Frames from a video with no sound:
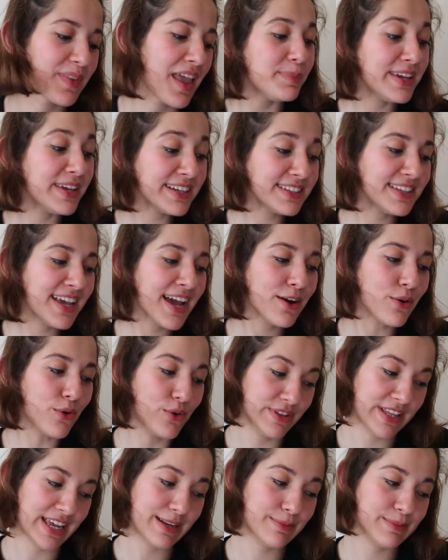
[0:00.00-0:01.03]
Bir diğer
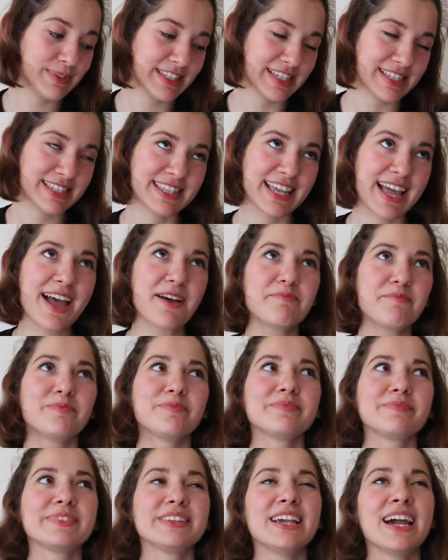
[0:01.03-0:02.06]
önerimiz ise
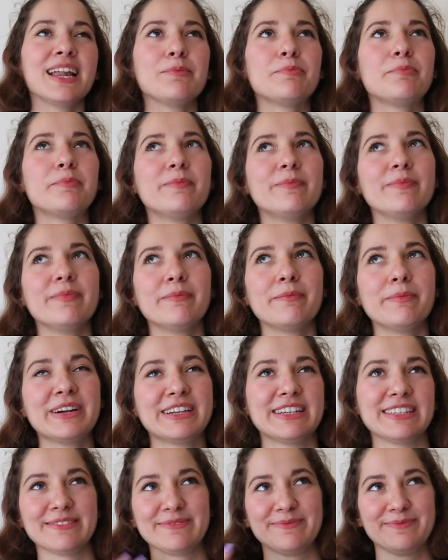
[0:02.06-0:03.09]
yani
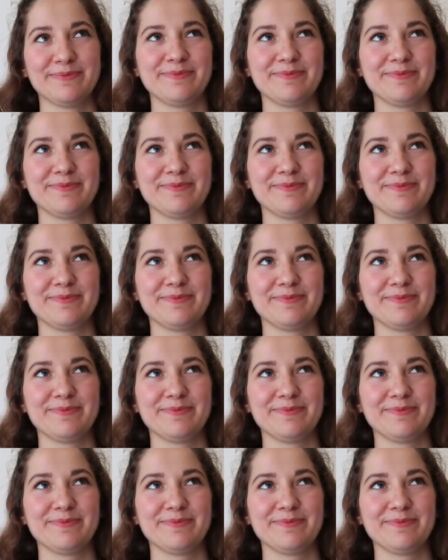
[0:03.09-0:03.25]
bakın